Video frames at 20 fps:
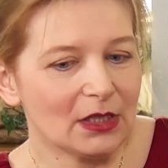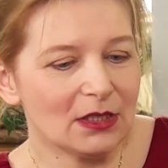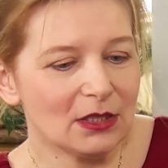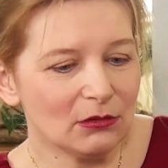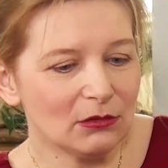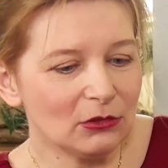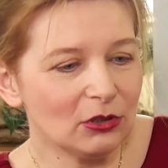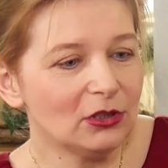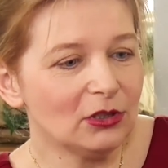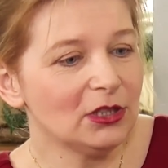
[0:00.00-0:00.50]

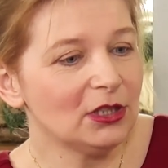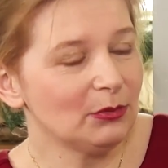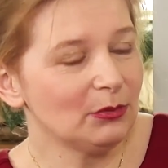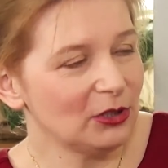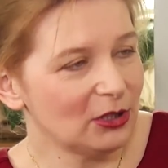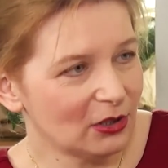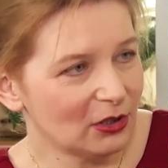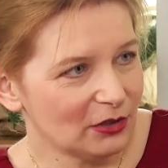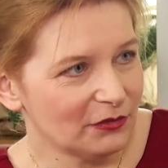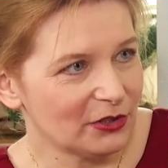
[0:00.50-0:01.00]
są to
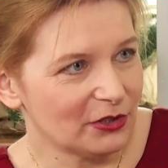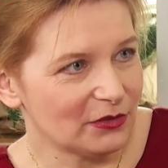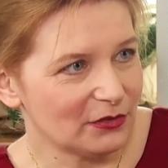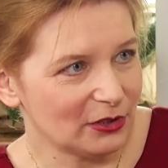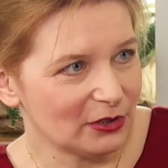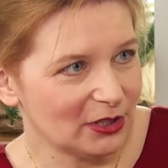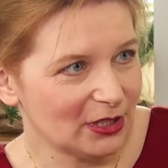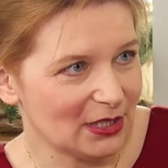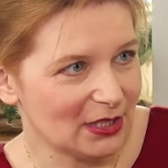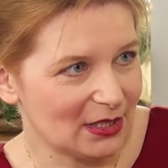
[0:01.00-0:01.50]
inhibitory
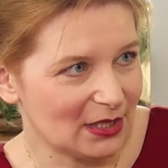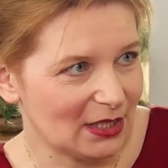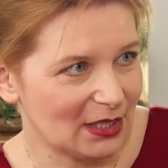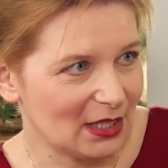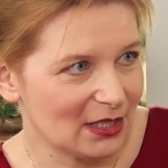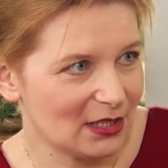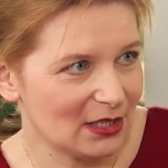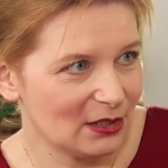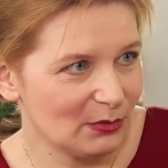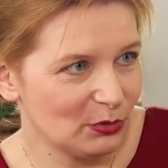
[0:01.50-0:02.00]

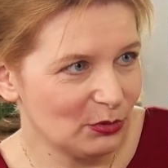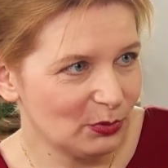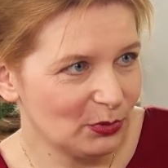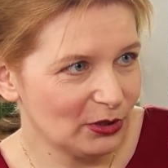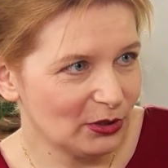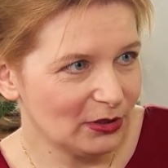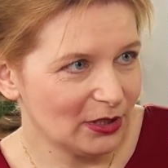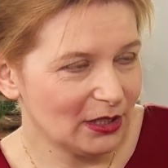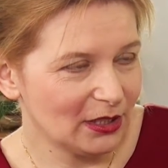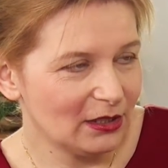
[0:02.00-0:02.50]
fosfodiesteraz typu
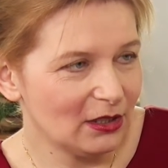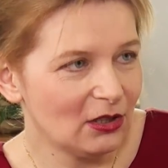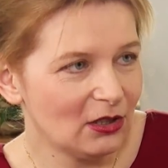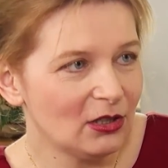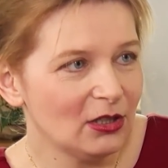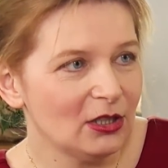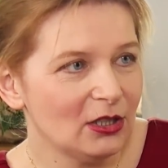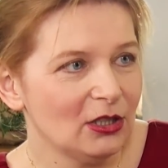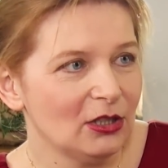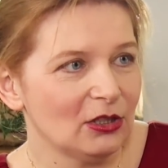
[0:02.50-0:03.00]
piątego,
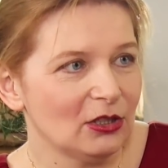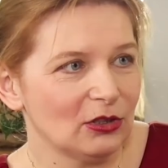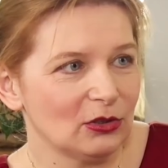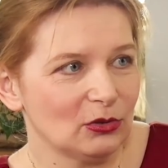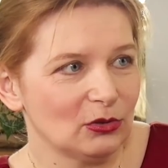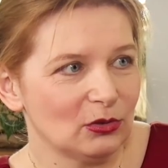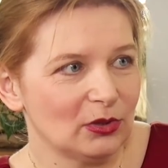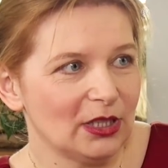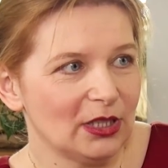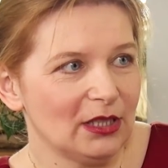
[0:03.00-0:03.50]

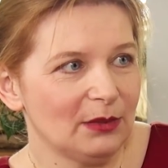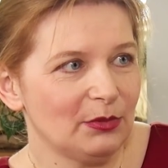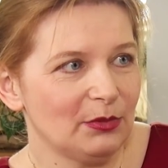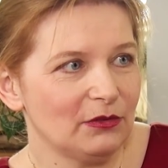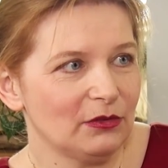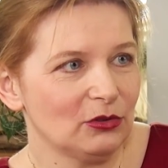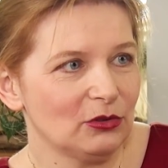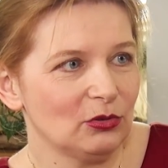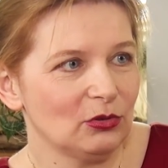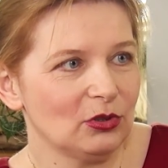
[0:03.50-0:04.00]
które
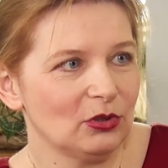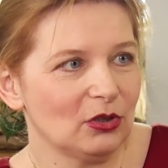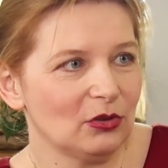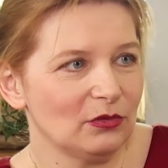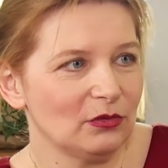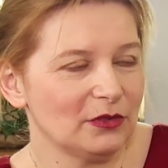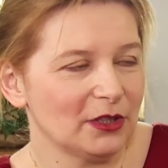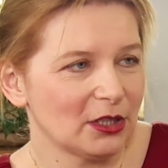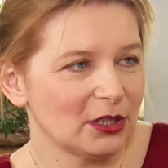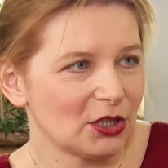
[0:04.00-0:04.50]

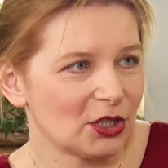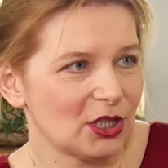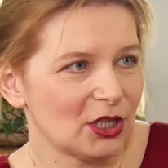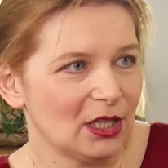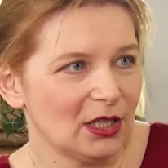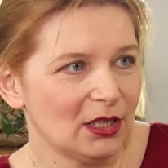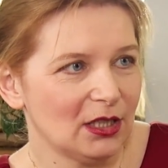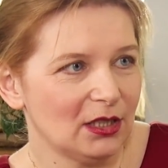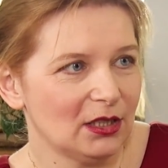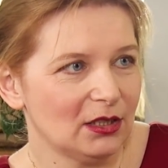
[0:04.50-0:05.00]
powodują
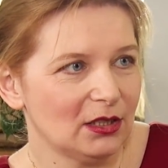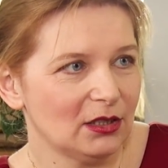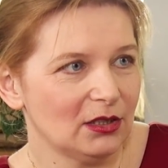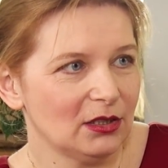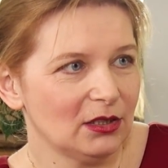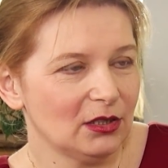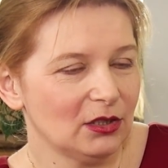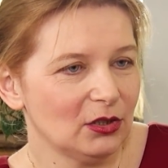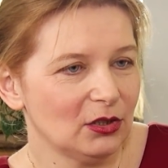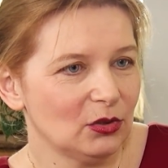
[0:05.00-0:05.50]
większe
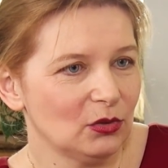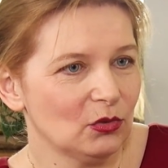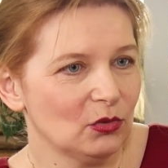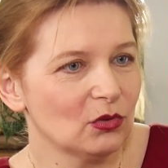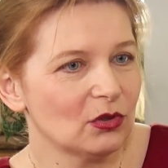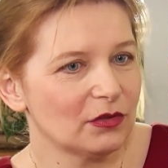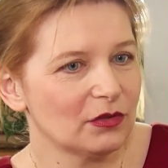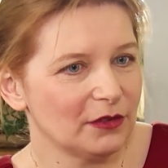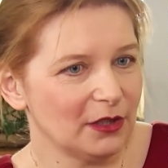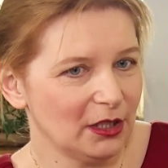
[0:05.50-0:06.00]

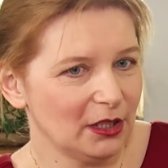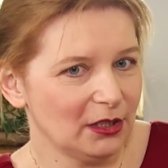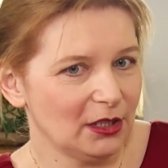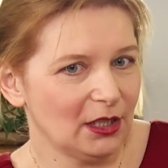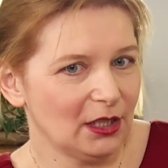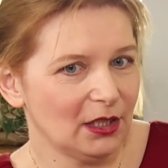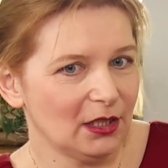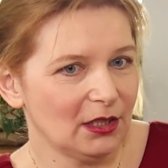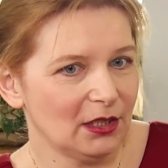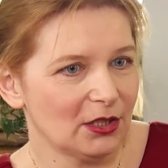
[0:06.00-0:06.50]

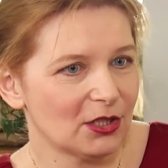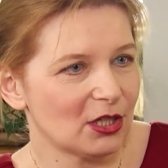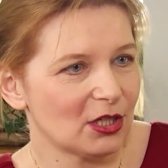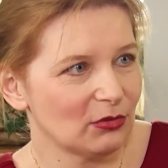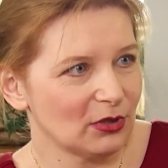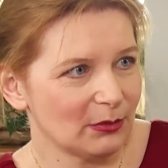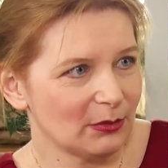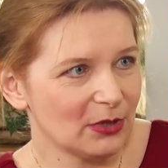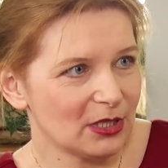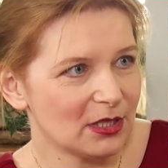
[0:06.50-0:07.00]
ukrwienie
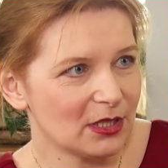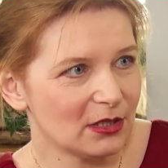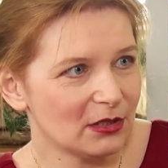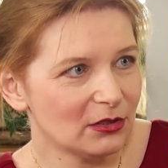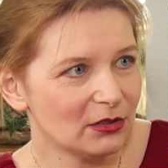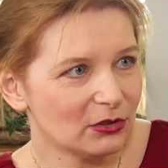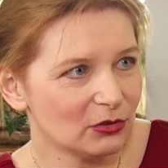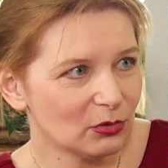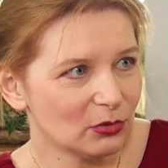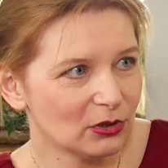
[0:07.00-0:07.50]
ciał
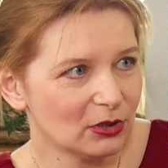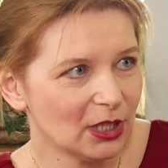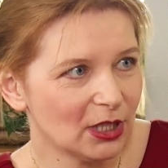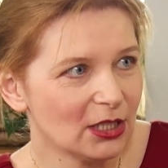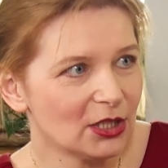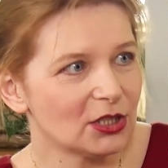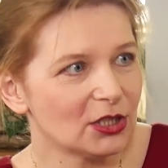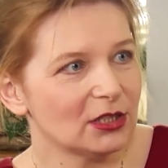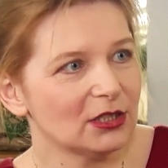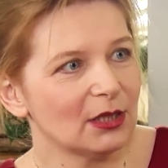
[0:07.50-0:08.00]
jamistych
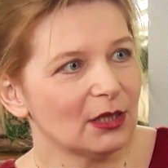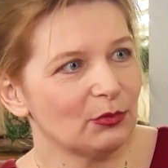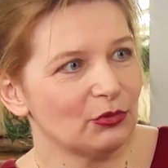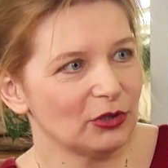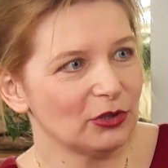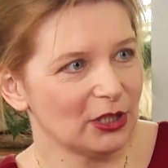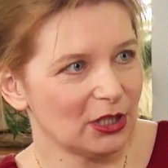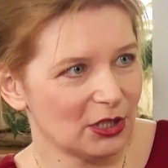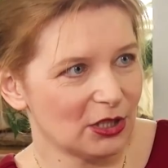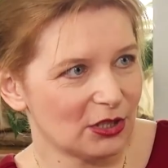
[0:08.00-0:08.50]
członka, czyli
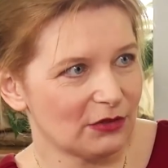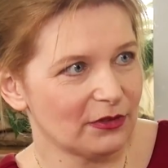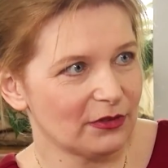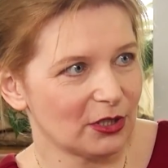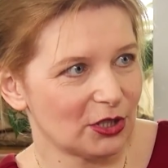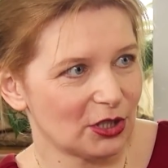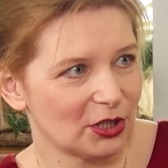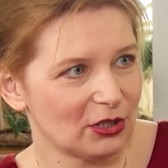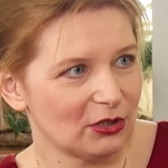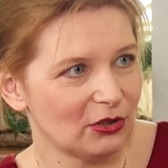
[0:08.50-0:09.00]
napłynięcie
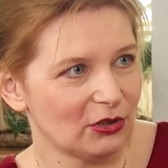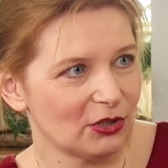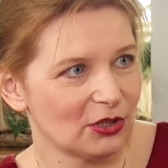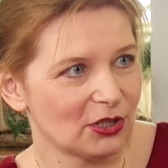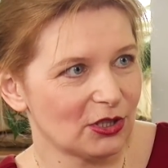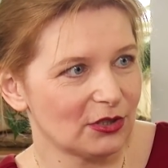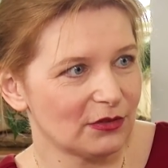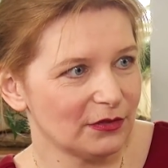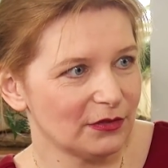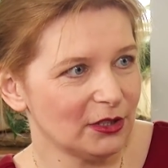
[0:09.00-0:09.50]
większej
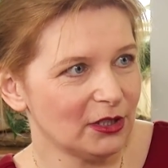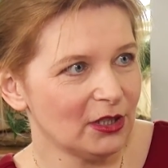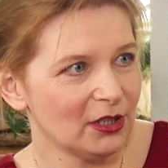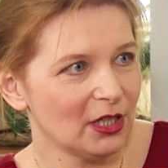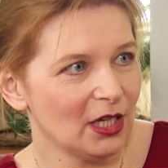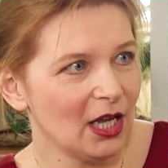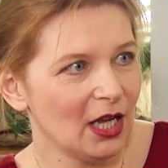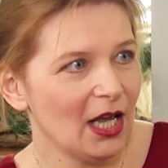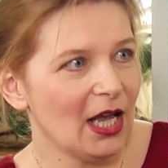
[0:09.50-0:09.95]
ilości krwi,